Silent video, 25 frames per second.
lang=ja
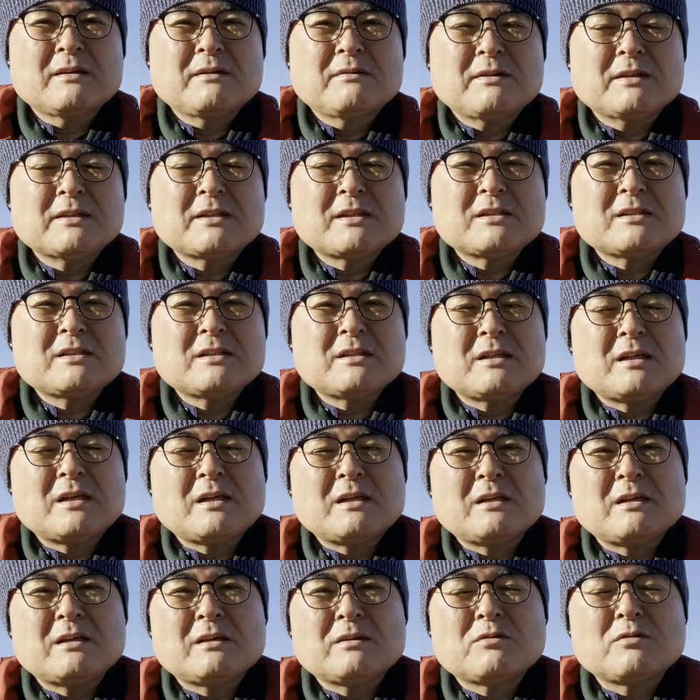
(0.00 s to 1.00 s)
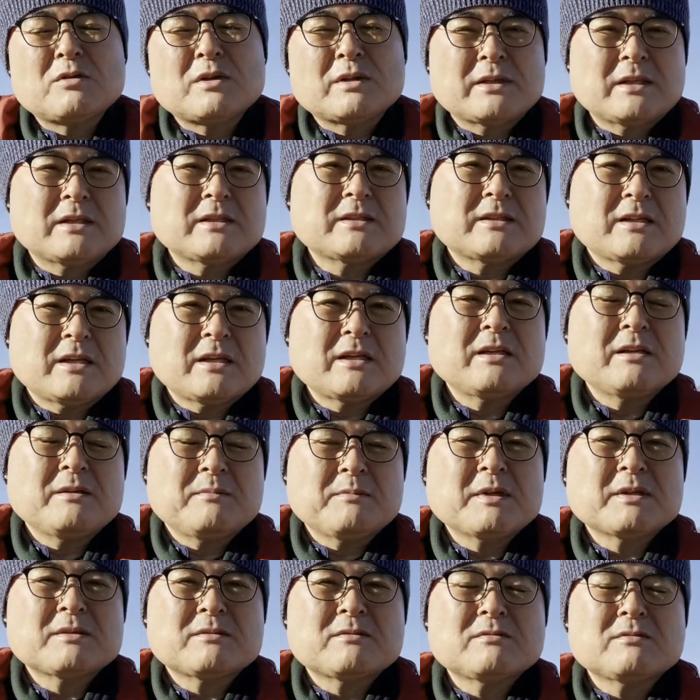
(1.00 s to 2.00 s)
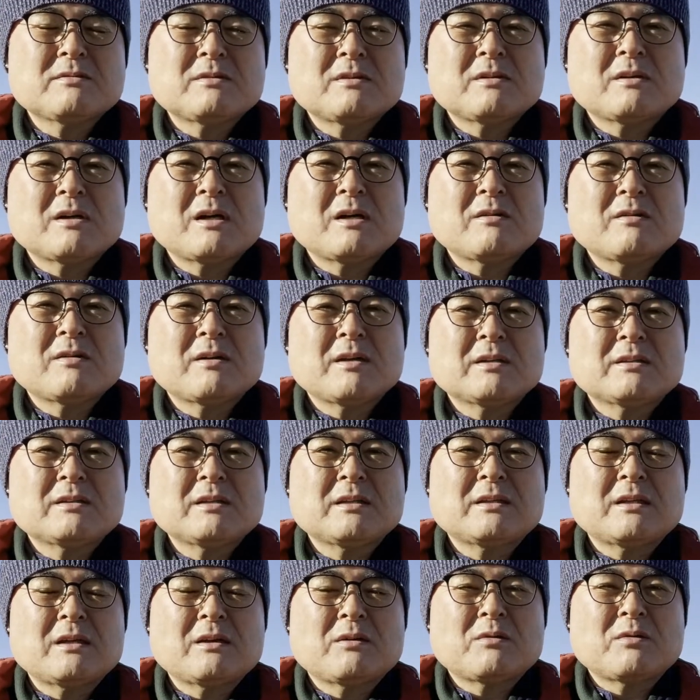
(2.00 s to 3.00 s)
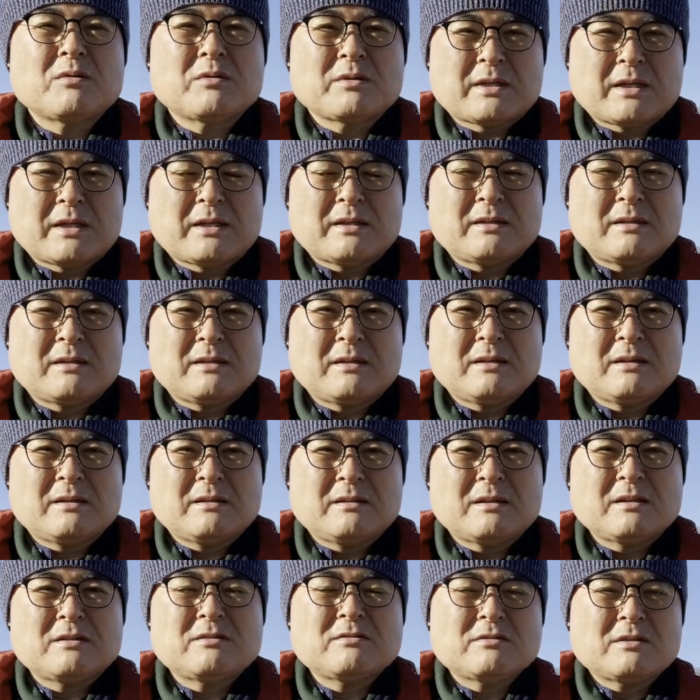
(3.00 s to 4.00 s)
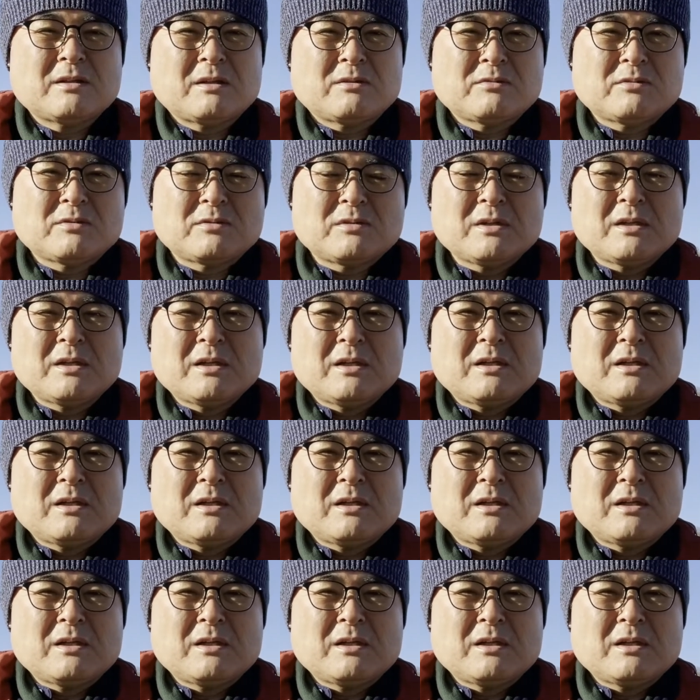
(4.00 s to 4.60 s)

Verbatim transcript: 私がご案内していますっていう顔が出てこないですぐあの